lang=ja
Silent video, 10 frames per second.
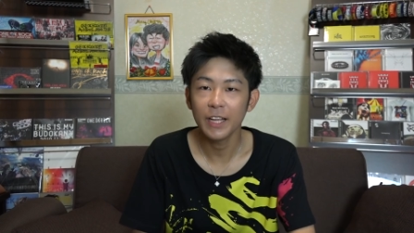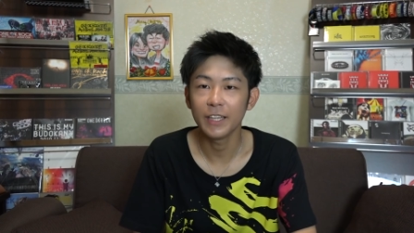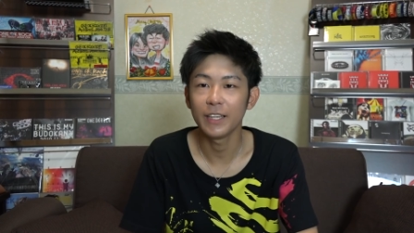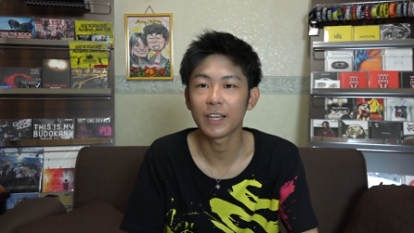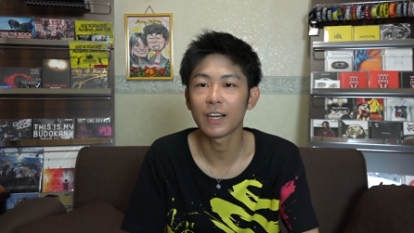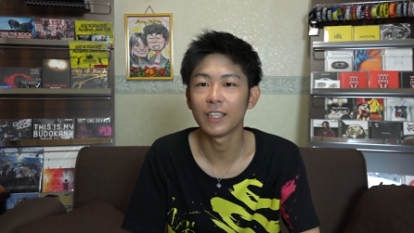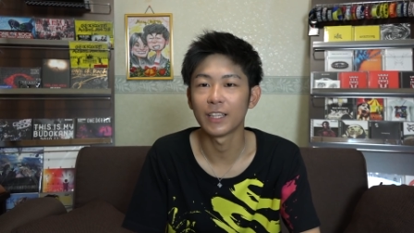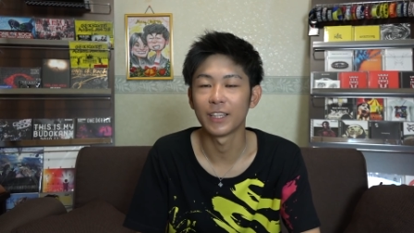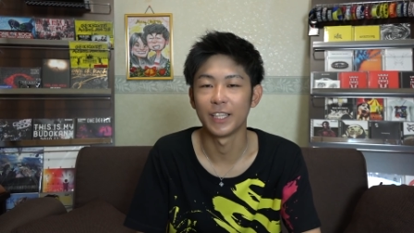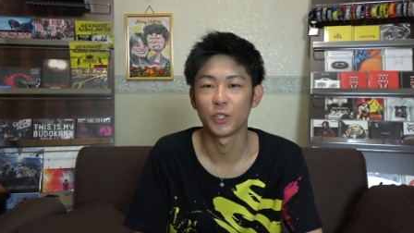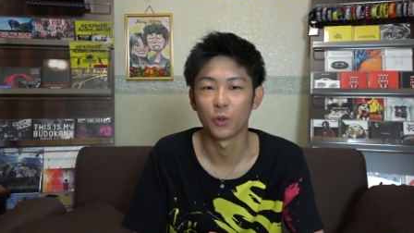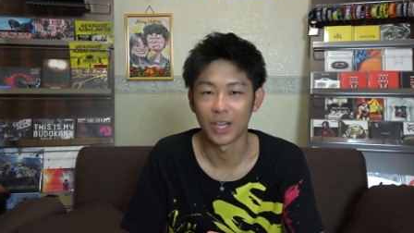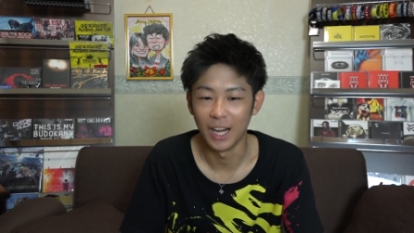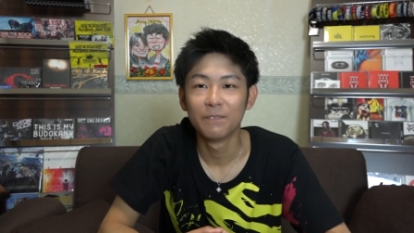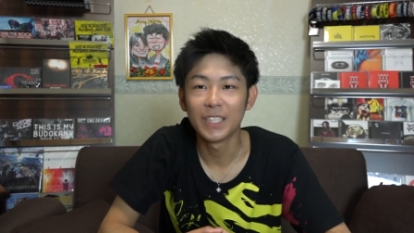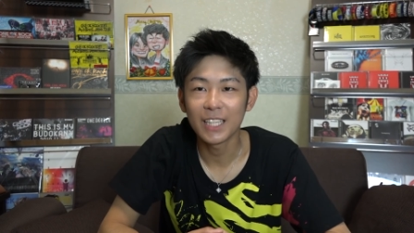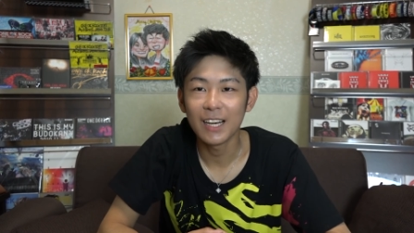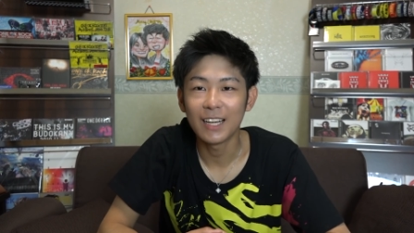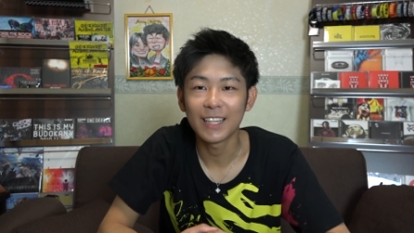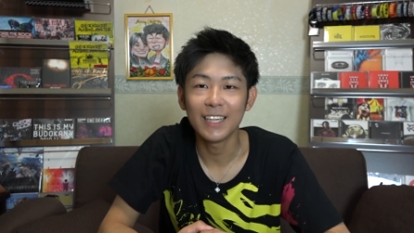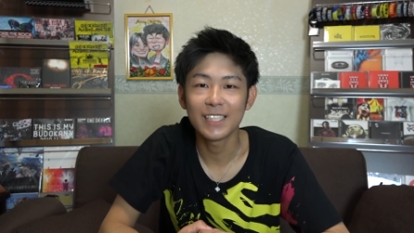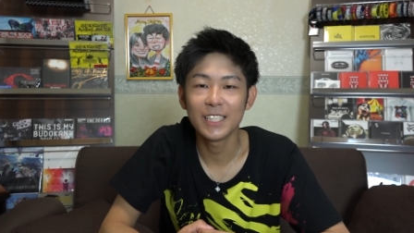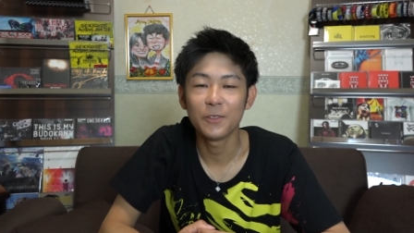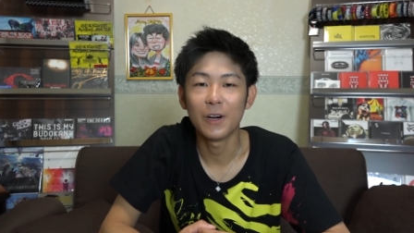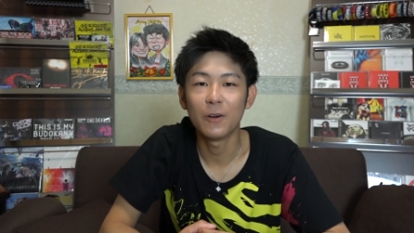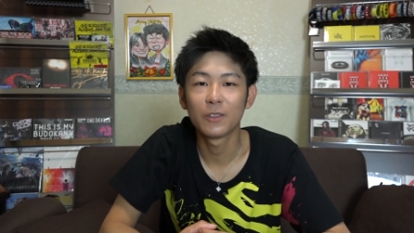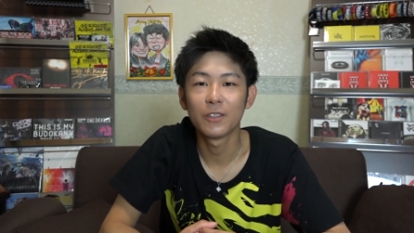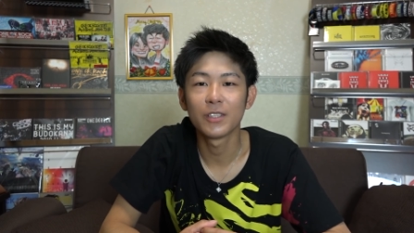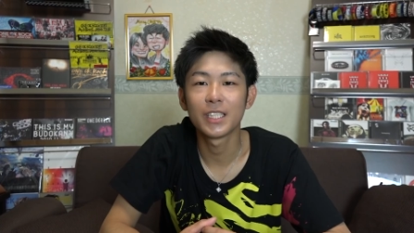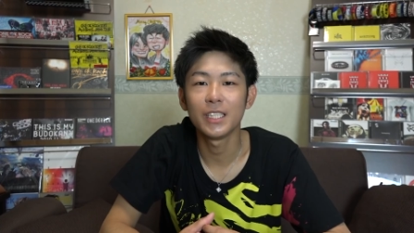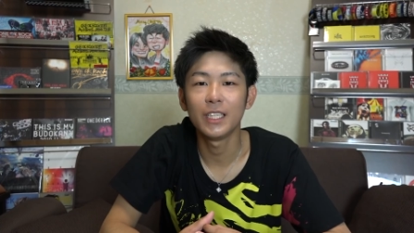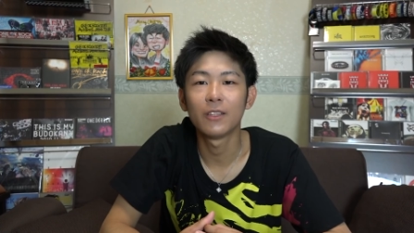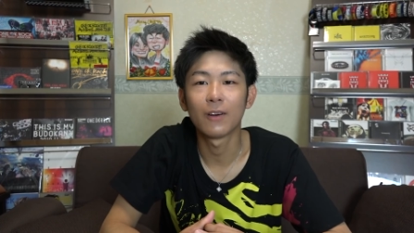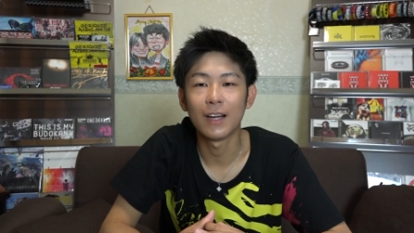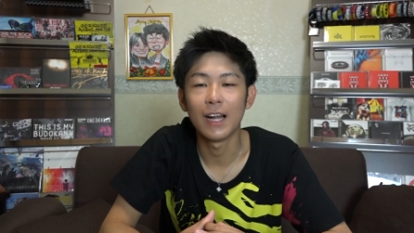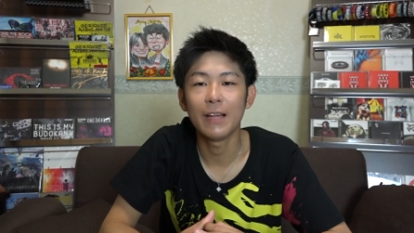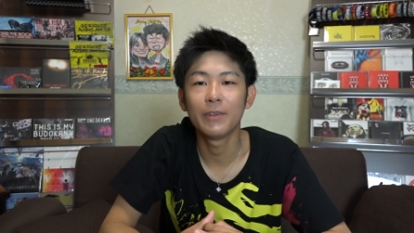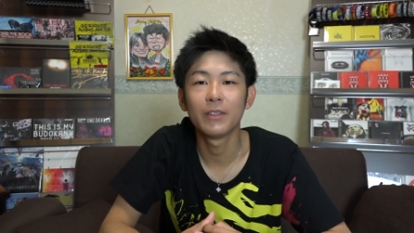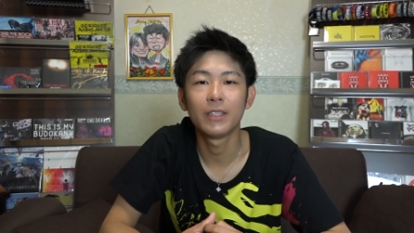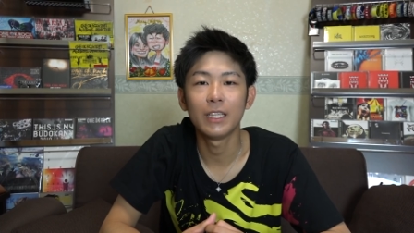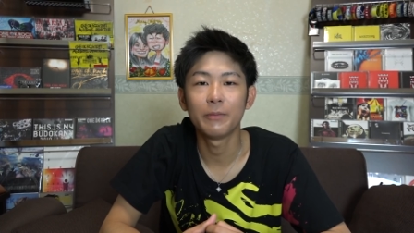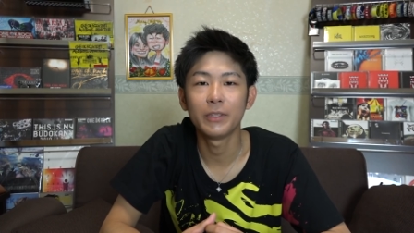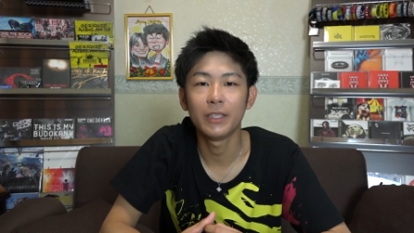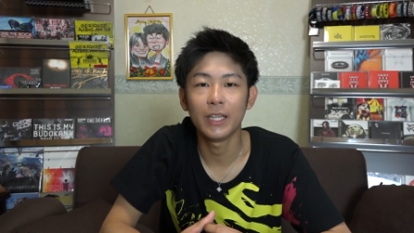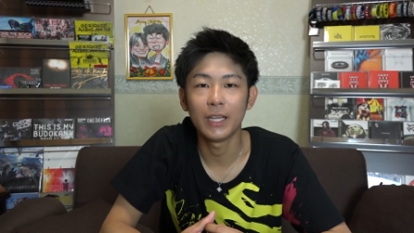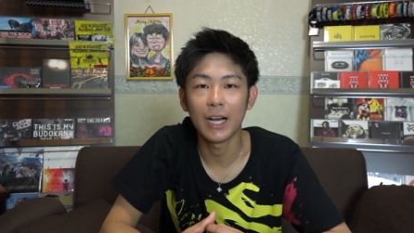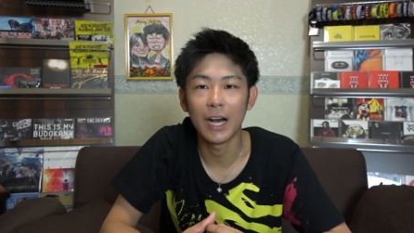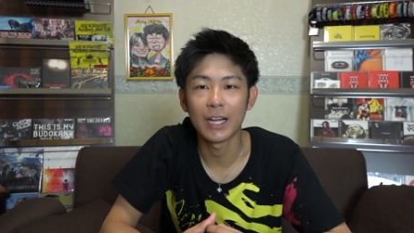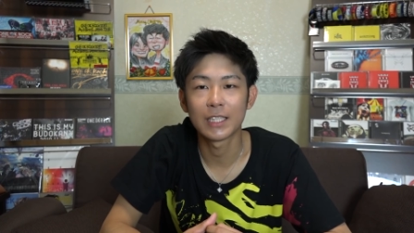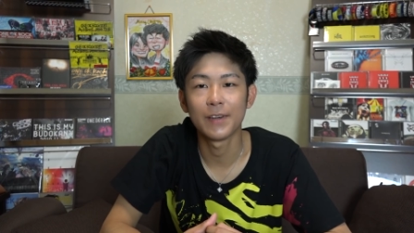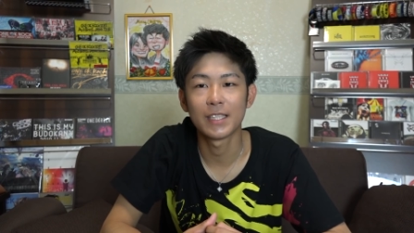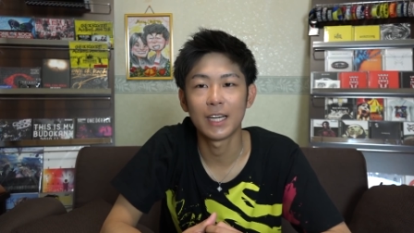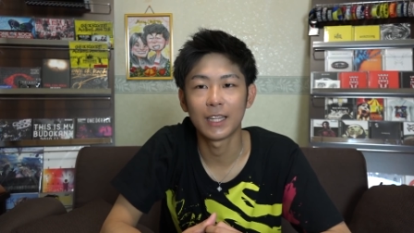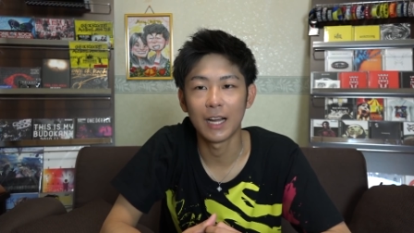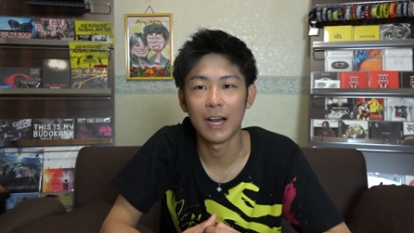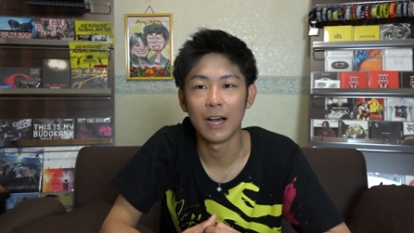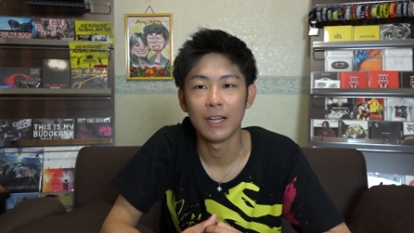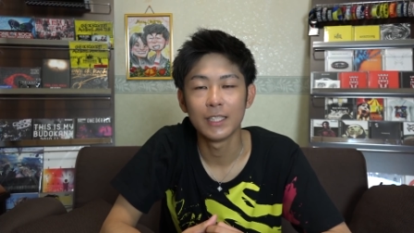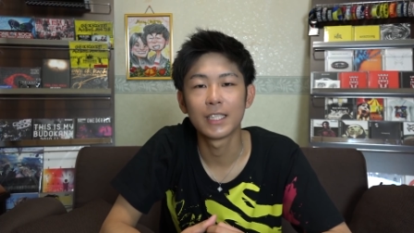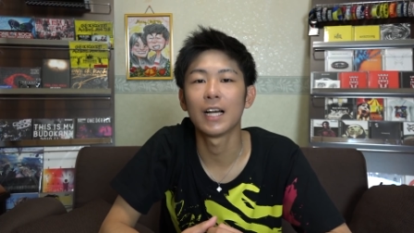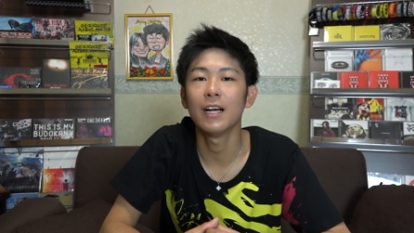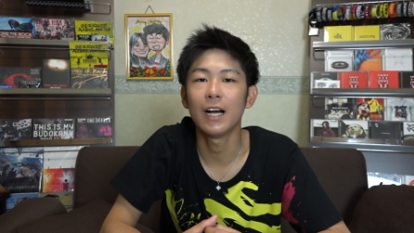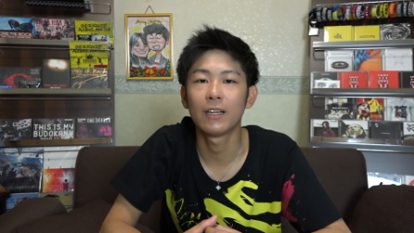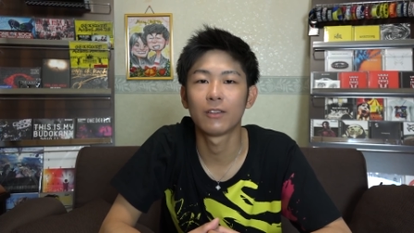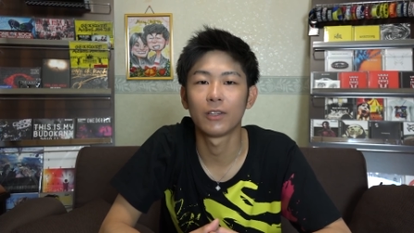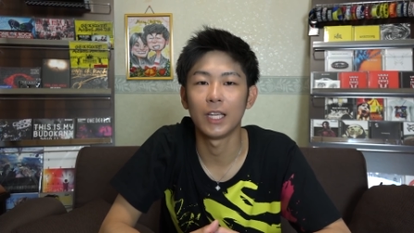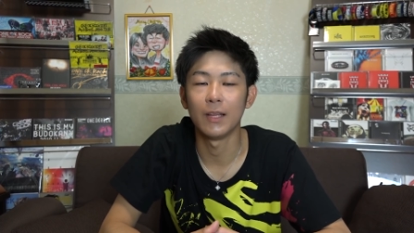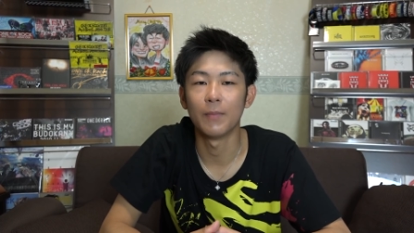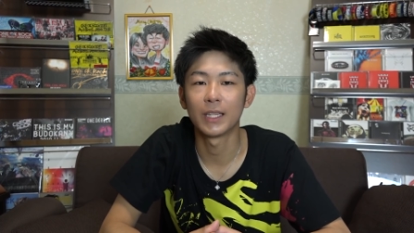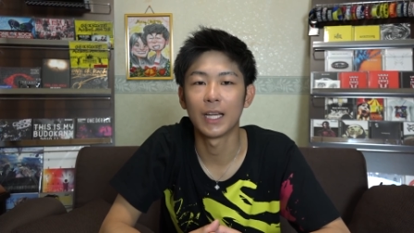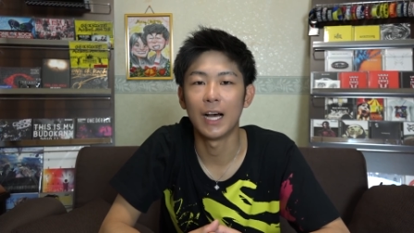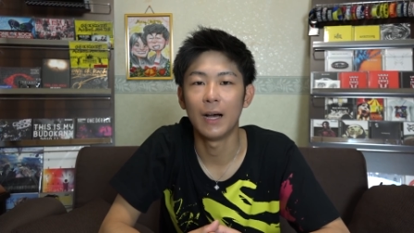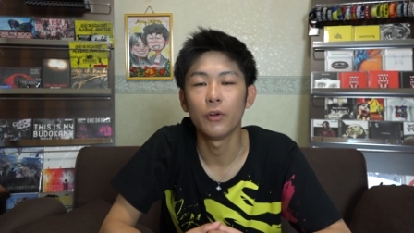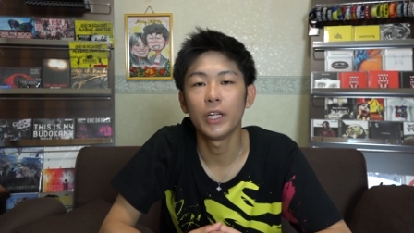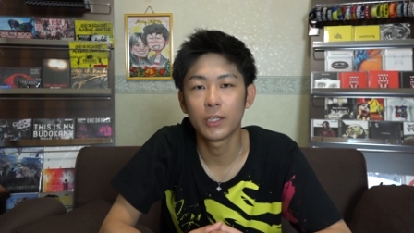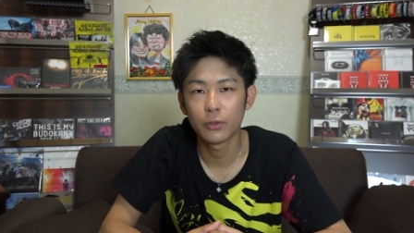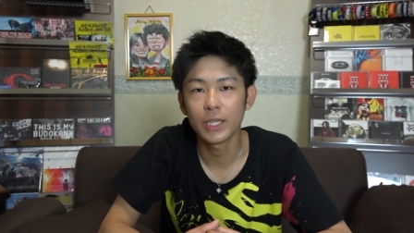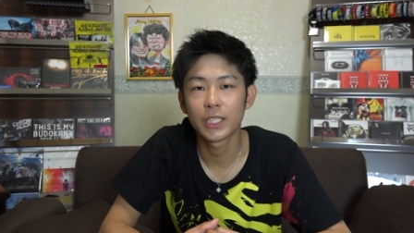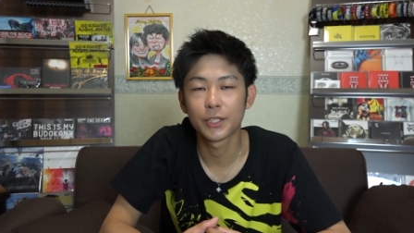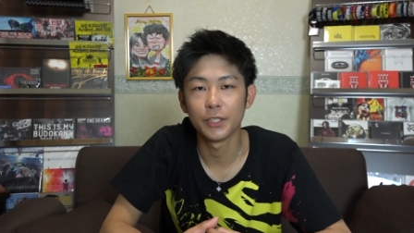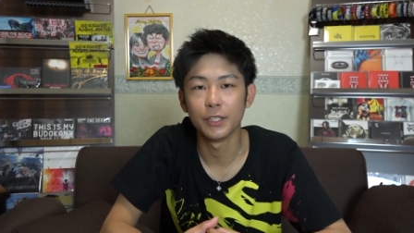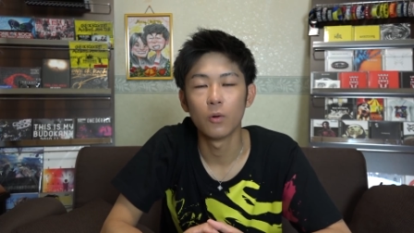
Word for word: いいかがだったでしょうかまた新しいワンオクの CD とかライブの DVD が発売されたら時間がある時またより詳しく